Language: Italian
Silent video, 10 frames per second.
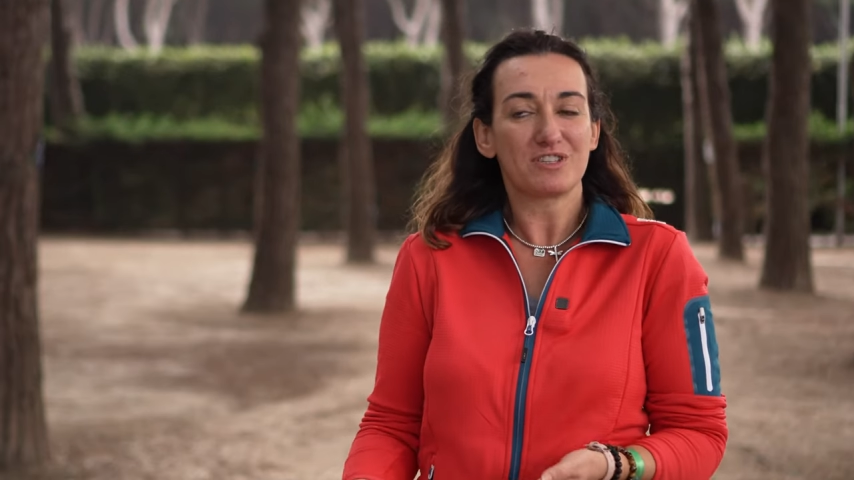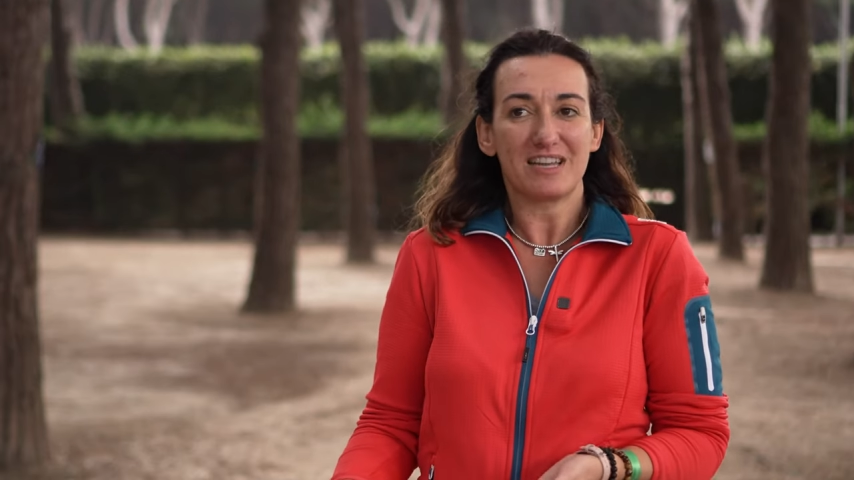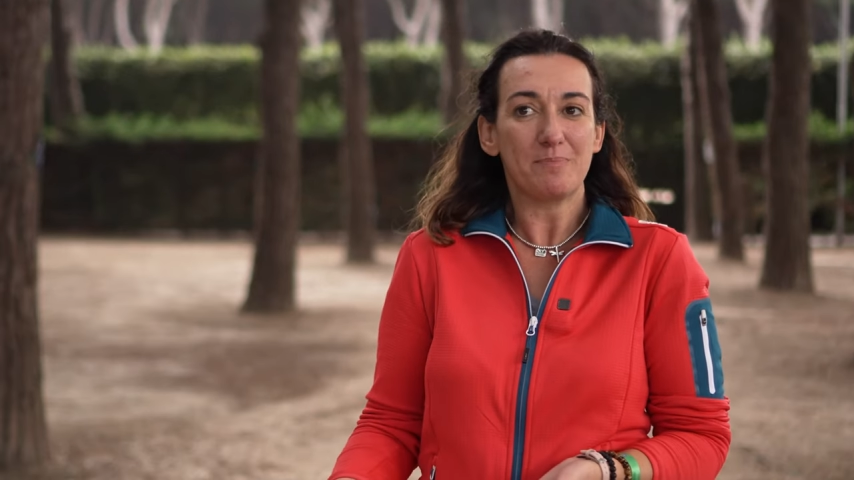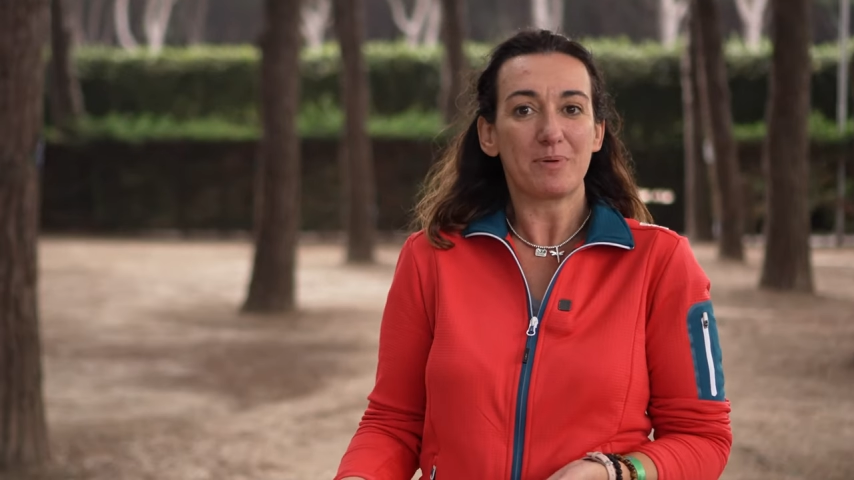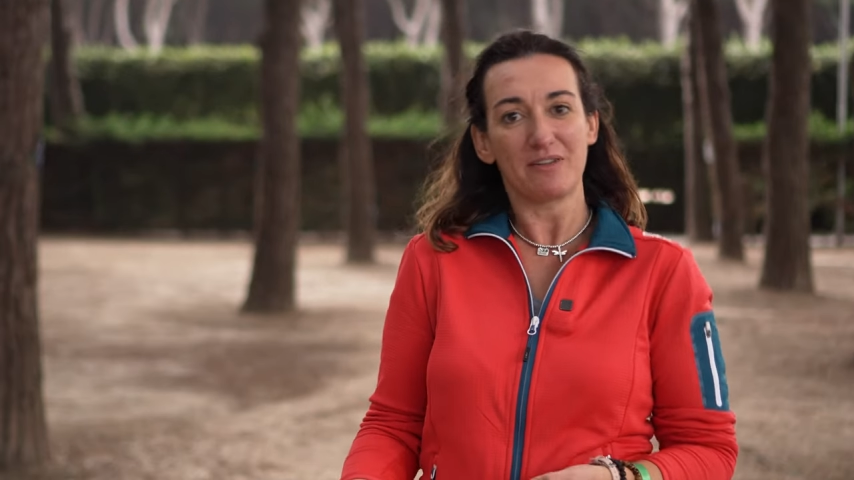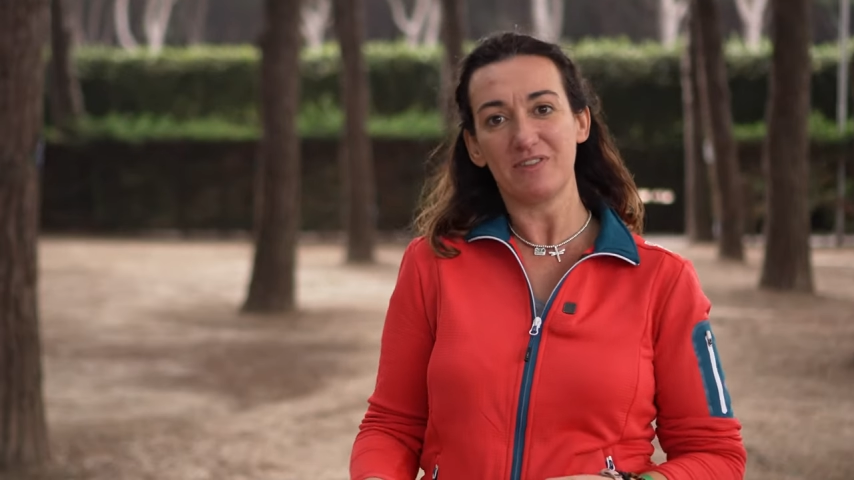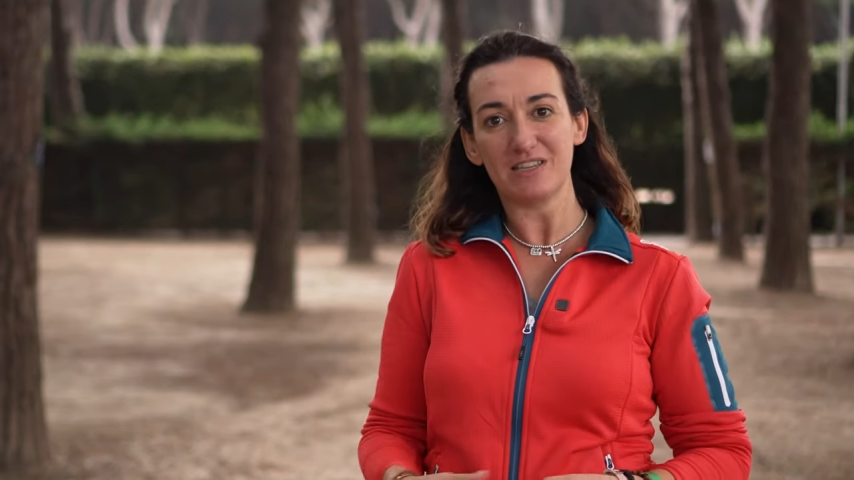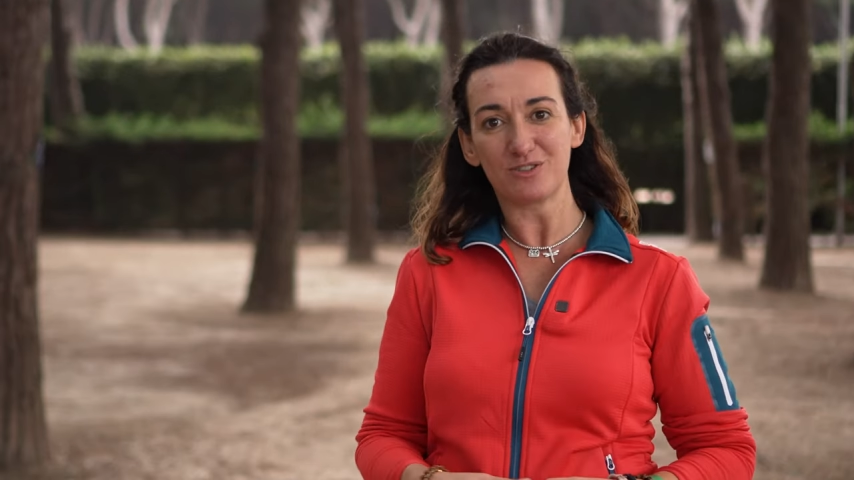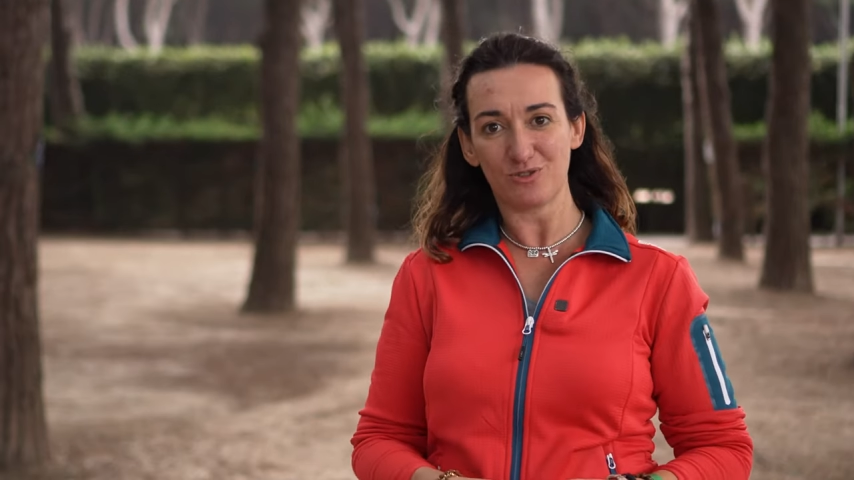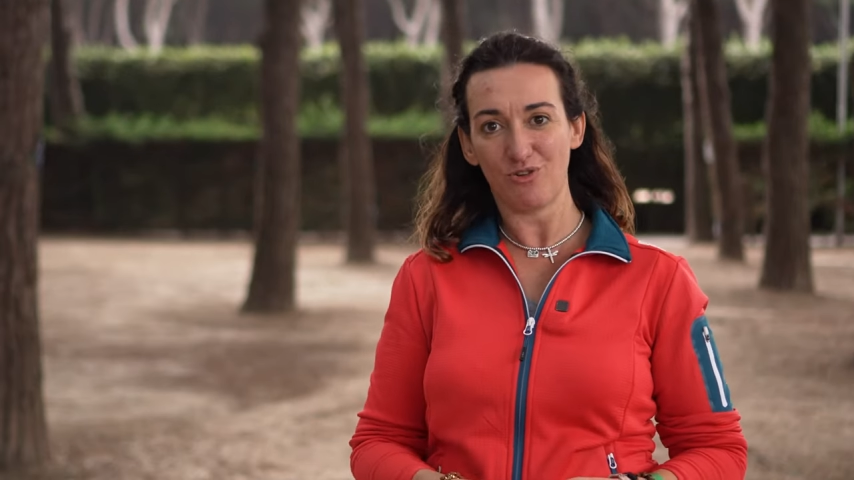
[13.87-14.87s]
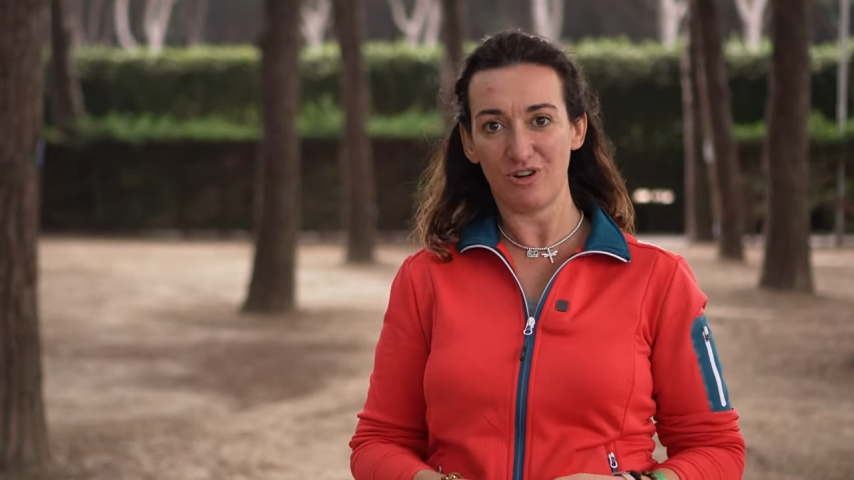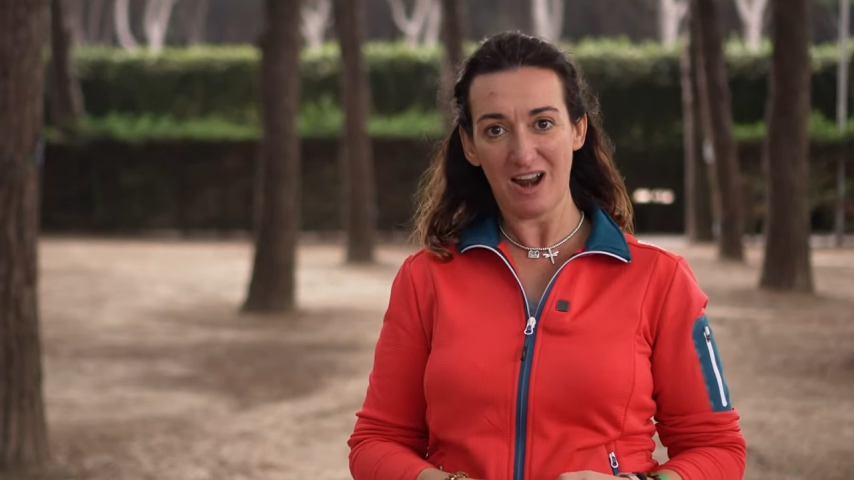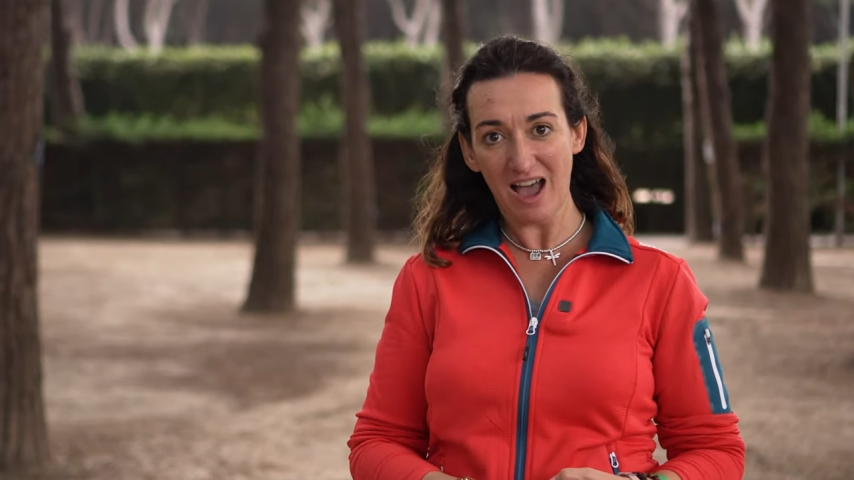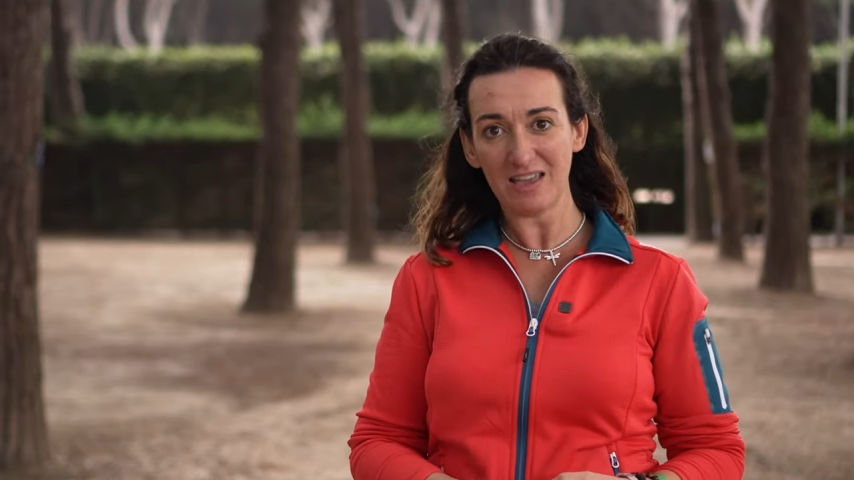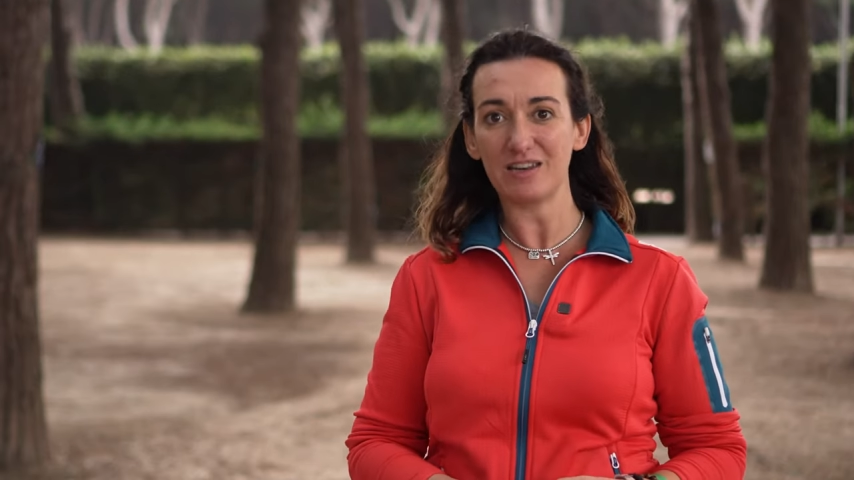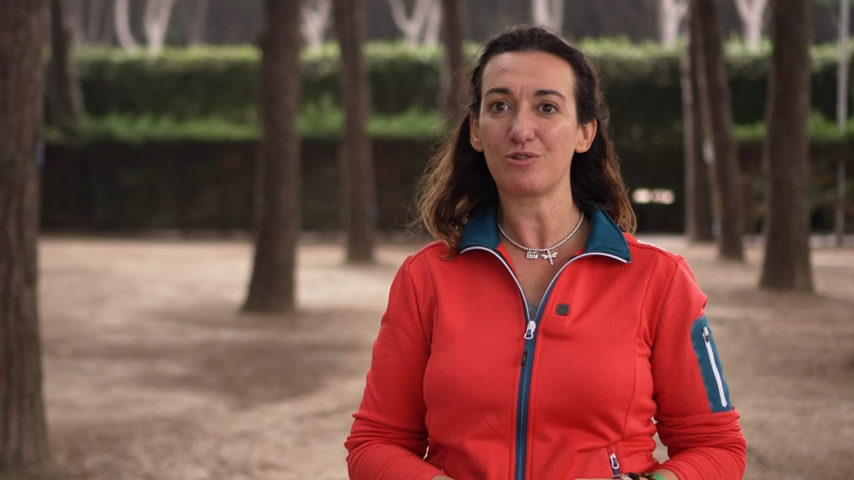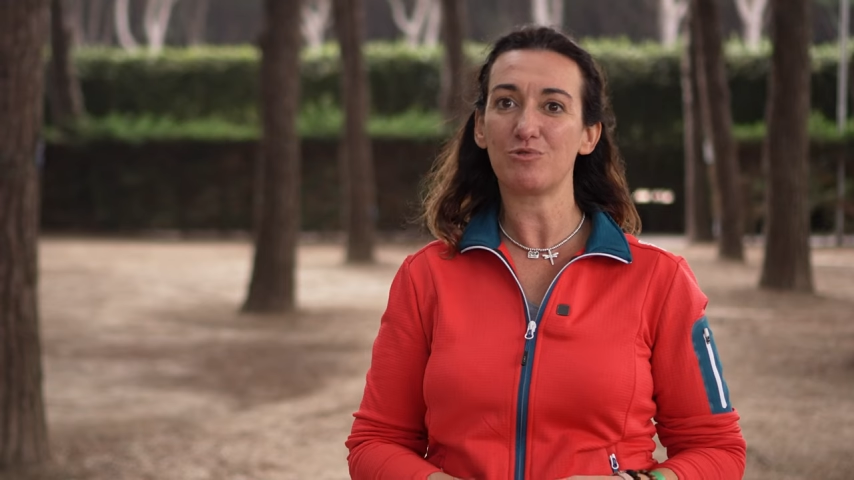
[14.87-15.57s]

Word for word: sempre visto online,